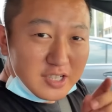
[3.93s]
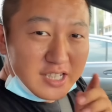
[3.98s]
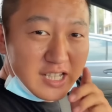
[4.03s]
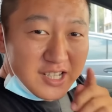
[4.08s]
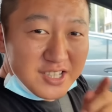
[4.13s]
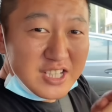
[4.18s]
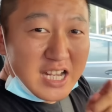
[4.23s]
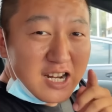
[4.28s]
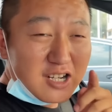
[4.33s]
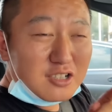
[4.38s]
天
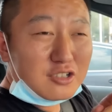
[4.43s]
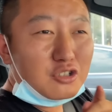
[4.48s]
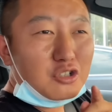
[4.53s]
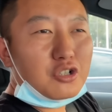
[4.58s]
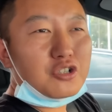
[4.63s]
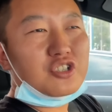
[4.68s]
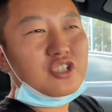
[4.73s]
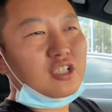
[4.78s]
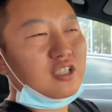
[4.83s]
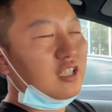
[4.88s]
驾证到
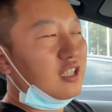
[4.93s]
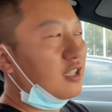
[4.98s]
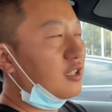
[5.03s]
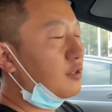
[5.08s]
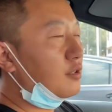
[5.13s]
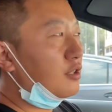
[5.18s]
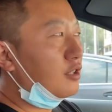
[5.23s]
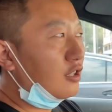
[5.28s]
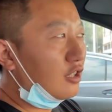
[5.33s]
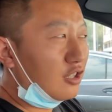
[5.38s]
期了，
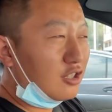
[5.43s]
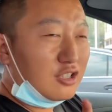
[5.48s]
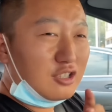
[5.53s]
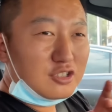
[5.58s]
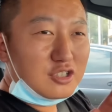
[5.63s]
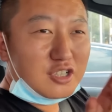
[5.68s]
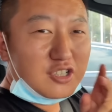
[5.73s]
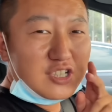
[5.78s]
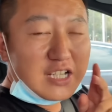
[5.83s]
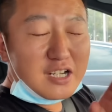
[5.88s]
嗯，
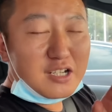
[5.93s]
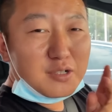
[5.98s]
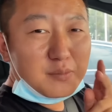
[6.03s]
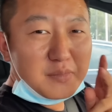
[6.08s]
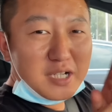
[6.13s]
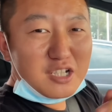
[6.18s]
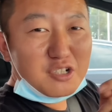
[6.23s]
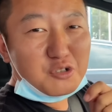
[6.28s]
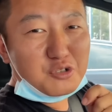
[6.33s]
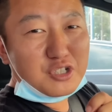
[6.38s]
这个驾证
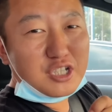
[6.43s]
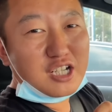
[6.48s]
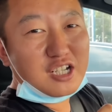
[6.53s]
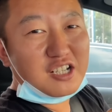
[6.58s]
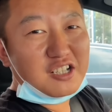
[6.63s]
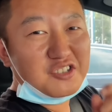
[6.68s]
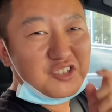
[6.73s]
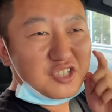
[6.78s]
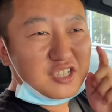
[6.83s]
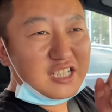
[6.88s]
满六年
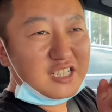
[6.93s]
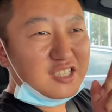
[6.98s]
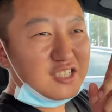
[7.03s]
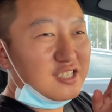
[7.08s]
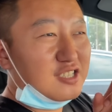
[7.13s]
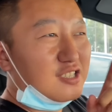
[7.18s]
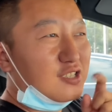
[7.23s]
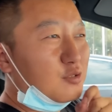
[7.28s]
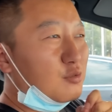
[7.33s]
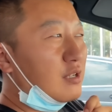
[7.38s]
了，今天第一
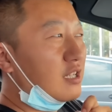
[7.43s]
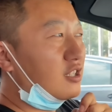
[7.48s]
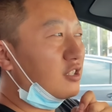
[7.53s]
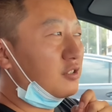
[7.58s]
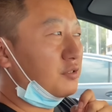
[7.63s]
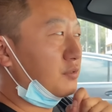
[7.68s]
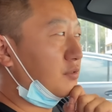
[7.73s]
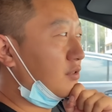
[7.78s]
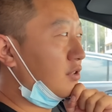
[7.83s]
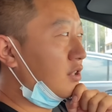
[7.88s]
次换证，